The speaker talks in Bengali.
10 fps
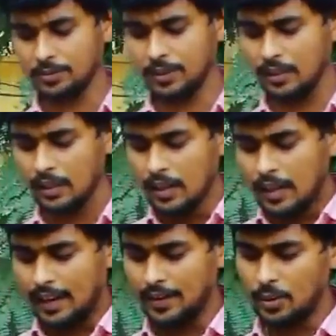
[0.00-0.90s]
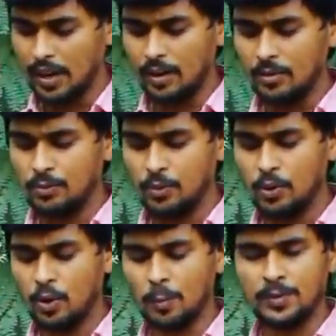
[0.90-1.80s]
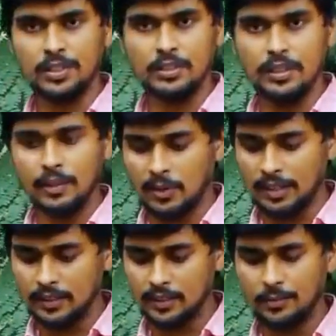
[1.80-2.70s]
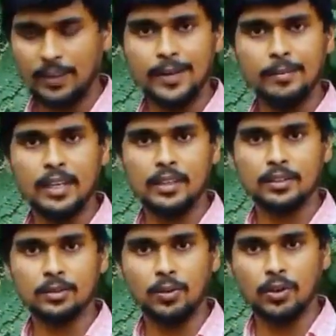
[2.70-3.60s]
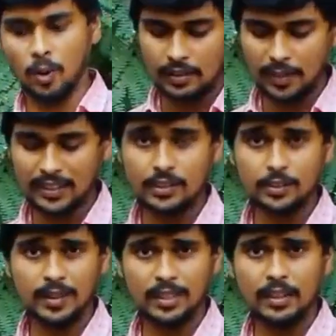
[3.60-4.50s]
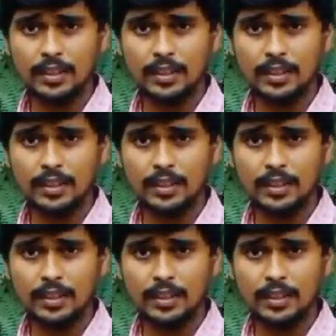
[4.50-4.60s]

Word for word: আপনাকে এরা দিচ্ছে রিমোট যেটা দিয়ে আপনি স্কুটারটাকে লক আনলক করতে পারেন